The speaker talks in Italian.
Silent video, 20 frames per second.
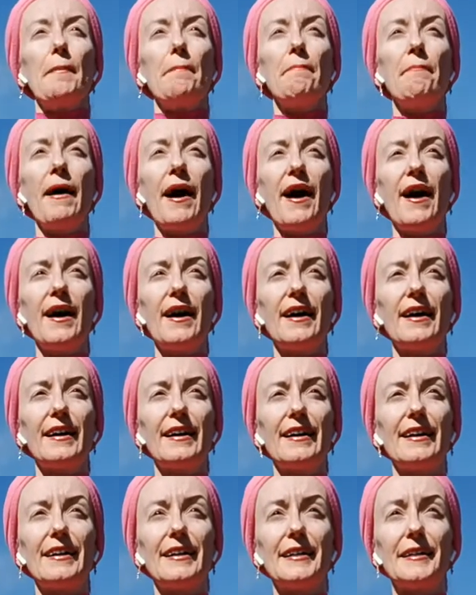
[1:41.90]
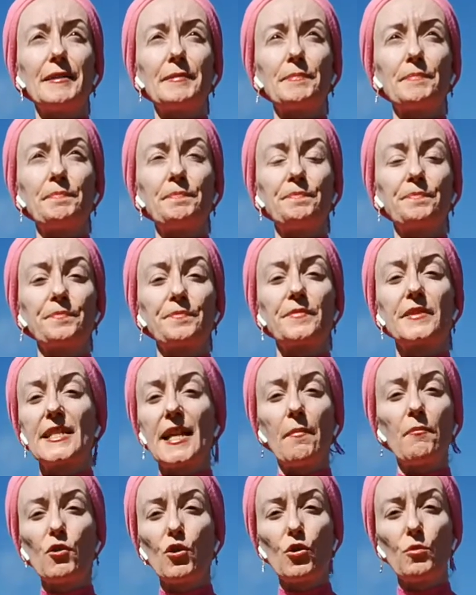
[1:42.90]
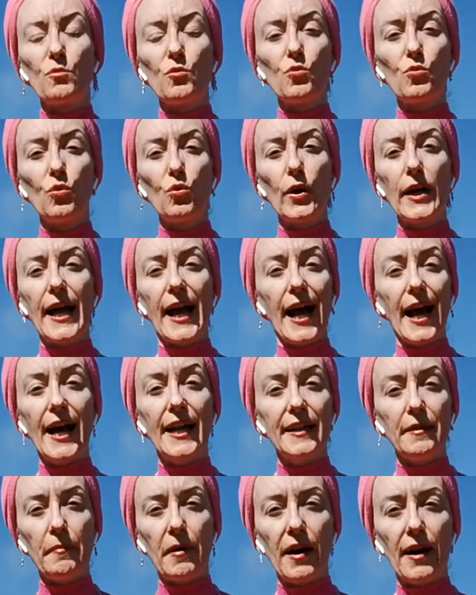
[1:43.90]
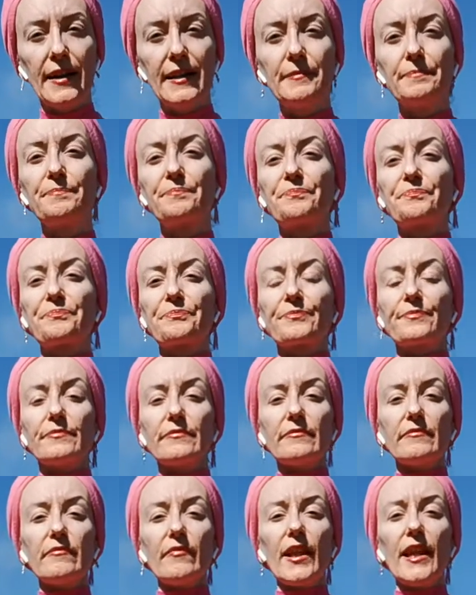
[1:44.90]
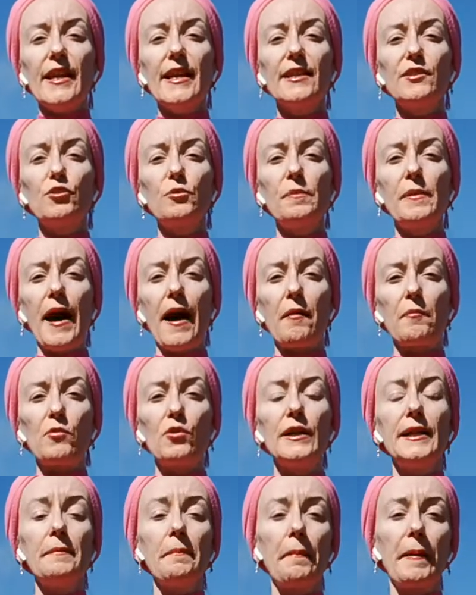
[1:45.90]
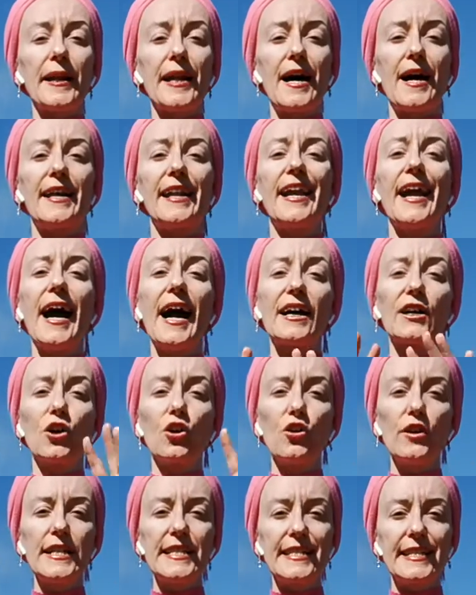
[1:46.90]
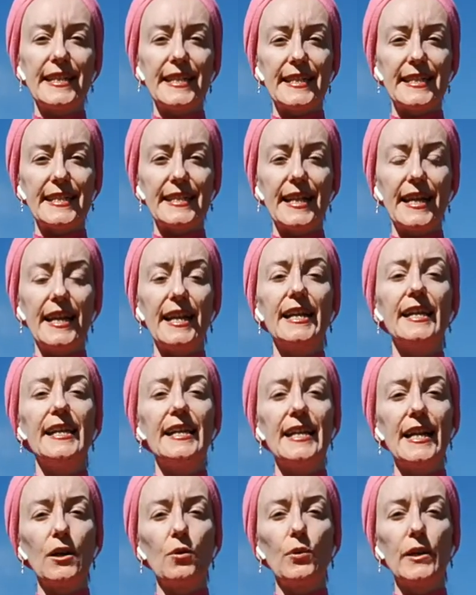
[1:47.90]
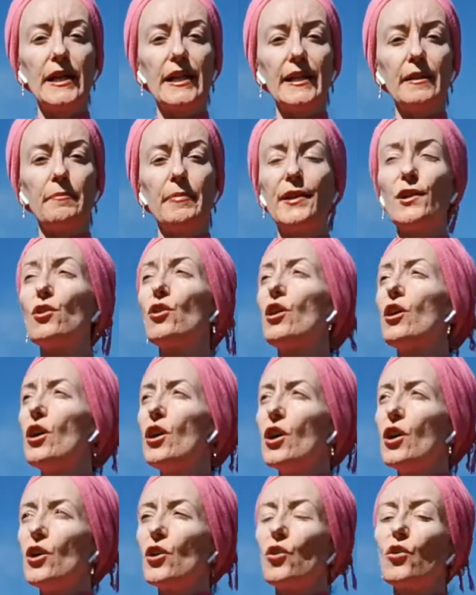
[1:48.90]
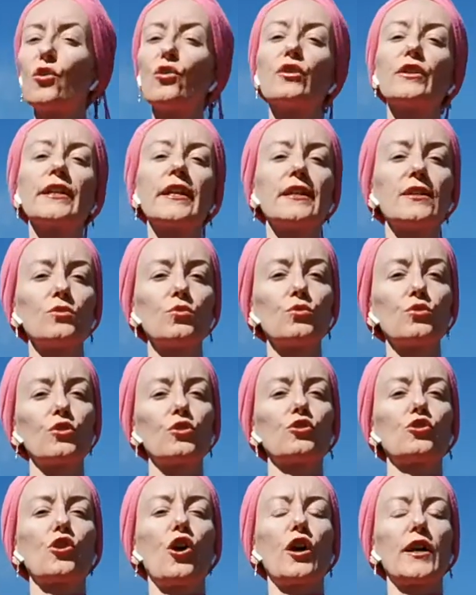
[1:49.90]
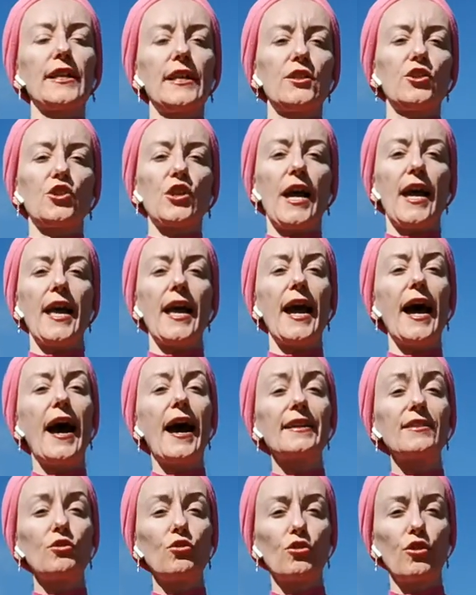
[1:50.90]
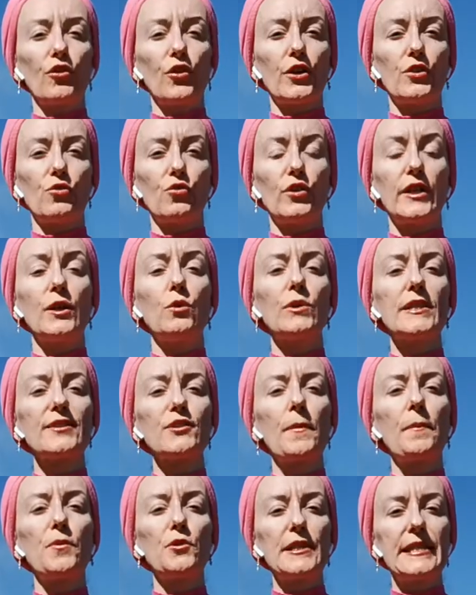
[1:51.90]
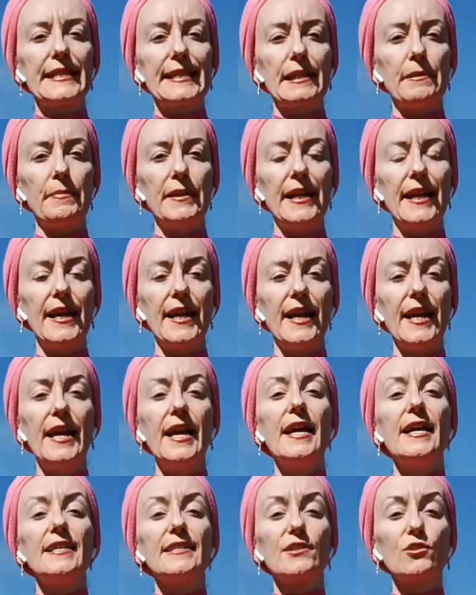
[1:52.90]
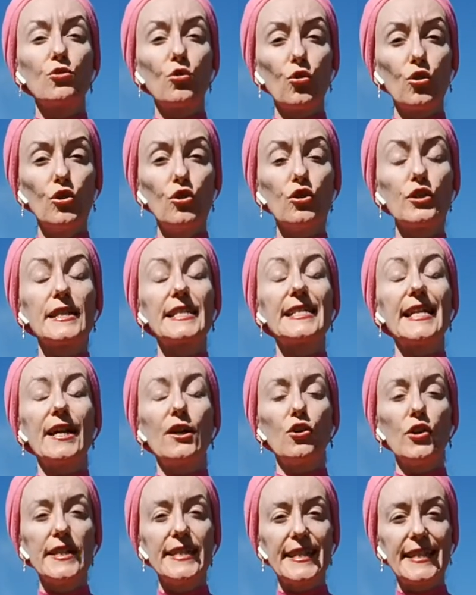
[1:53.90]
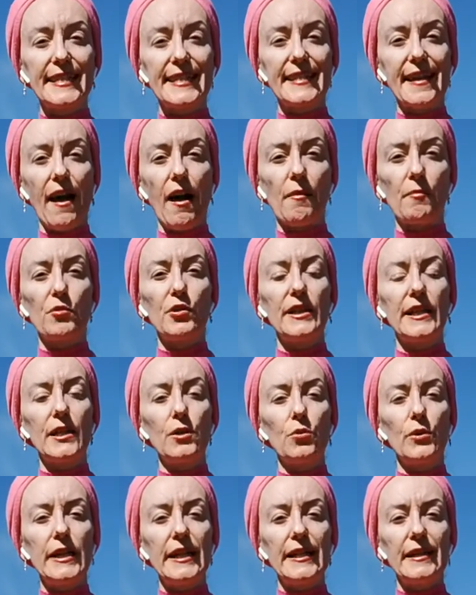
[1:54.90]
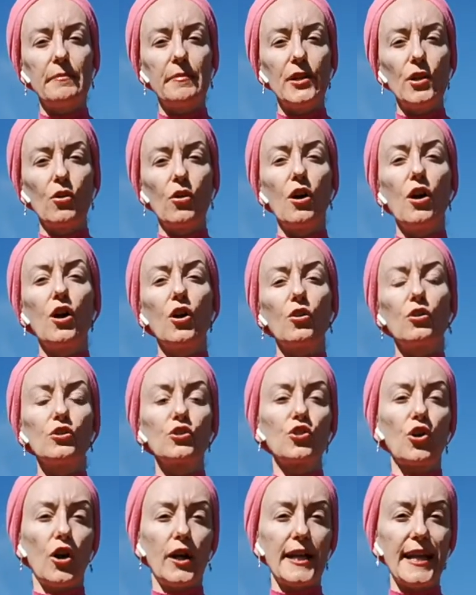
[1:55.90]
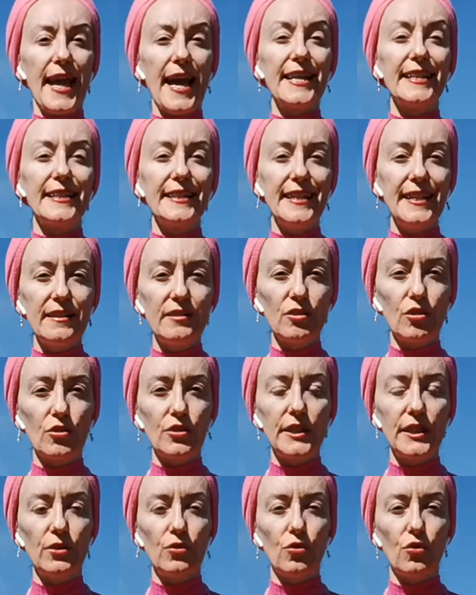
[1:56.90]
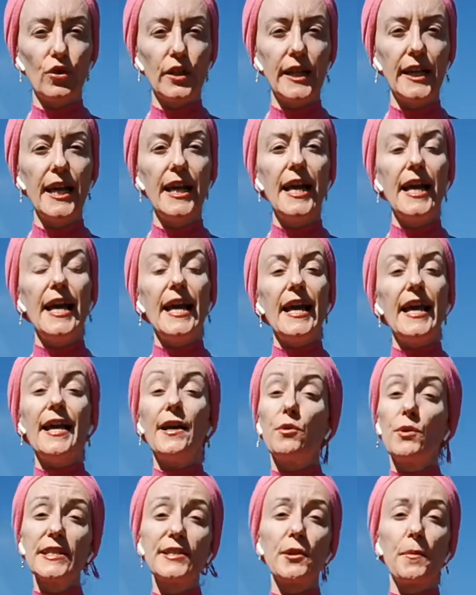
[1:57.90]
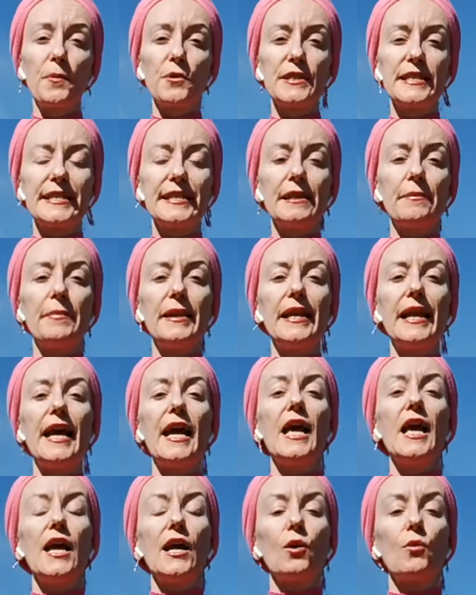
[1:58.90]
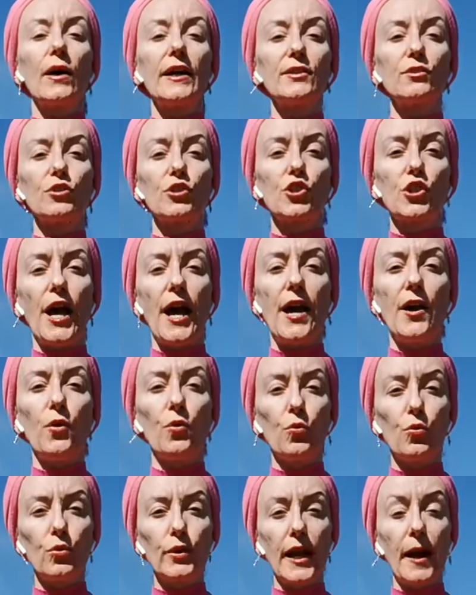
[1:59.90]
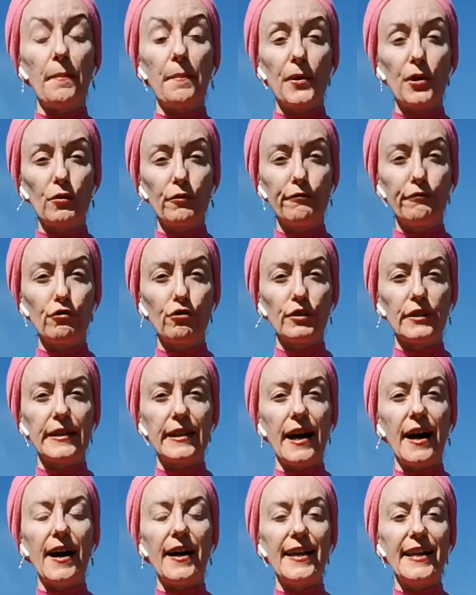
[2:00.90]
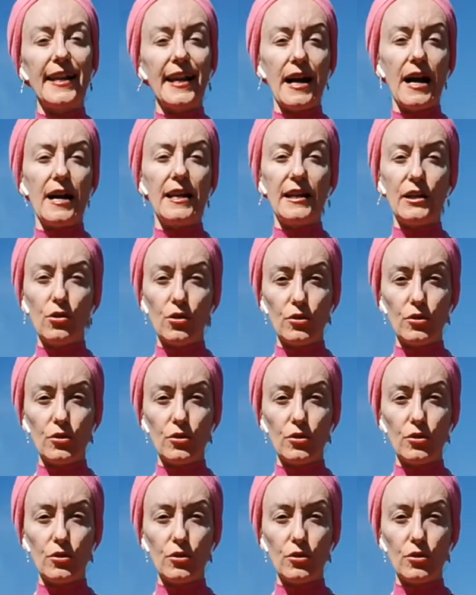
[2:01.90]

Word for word: ma um, siamo comunque animali e dobbiamo imparare a coesistere in equilibrio con tutto ciò che c'è attorno a noi. Questo è possibile solo se coesistiamo in equilibrio con ciò che è dentro di noi e questo è possibile quando c'è una profonda e reale